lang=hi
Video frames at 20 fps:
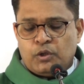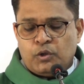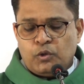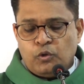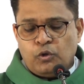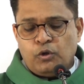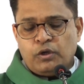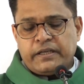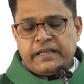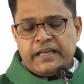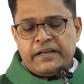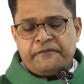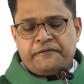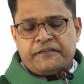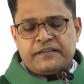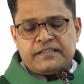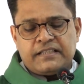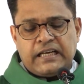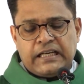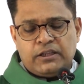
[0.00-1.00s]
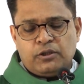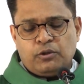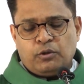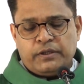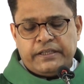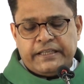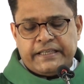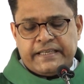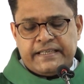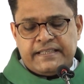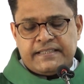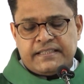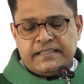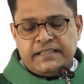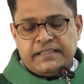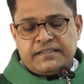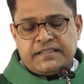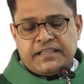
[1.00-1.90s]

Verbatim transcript: नूर के फरजान होने की सीर